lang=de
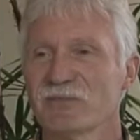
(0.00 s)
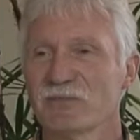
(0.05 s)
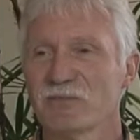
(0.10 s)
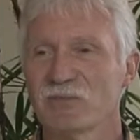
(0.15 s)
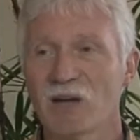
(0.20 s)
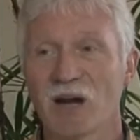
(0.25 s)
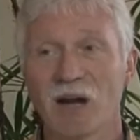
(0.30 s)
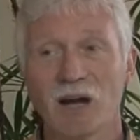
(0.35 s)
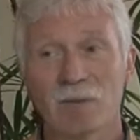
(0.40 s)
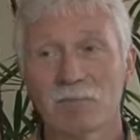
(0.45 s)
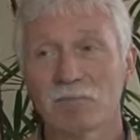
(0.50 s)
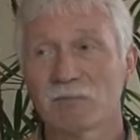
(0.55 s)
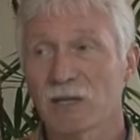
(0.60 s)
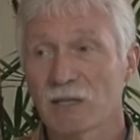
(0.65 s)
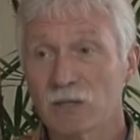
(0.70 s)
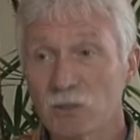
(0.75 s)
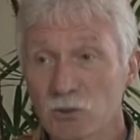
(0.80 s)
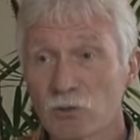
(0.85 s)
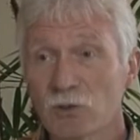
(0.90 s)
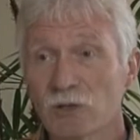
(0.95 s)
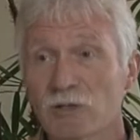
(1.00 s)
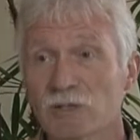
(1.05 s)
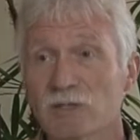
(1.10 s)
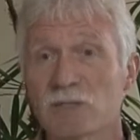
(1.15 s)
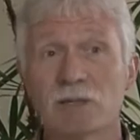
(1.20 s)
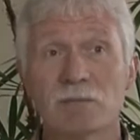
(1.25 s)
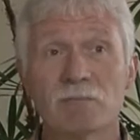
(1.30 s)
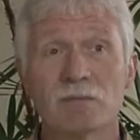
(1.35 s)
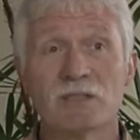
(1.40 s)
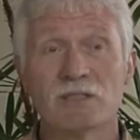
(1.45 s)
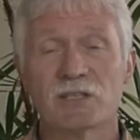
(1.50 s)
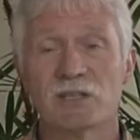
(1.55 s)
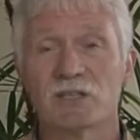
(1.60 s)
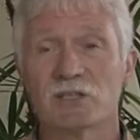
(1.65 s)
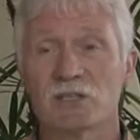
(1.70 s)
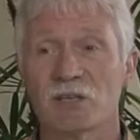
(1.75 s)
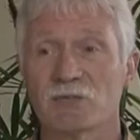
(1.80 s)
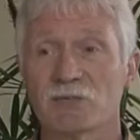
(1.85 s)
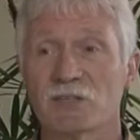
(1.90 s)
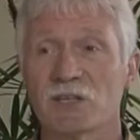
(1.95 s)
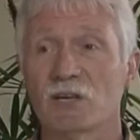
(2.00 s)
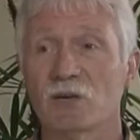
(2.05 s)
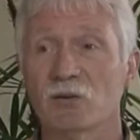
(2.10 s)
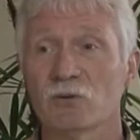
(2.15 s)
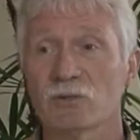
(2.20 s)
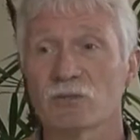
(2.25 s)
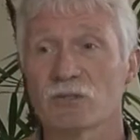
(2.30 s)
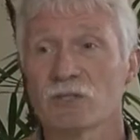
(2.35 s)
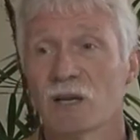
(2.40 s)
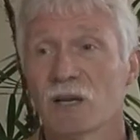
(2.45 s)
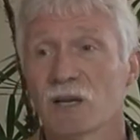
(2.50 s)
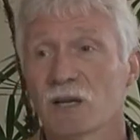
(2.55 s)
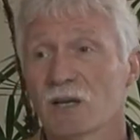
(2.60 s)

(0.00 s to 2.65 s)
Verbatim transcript: wir haben natürlich im Gesellschaftshaus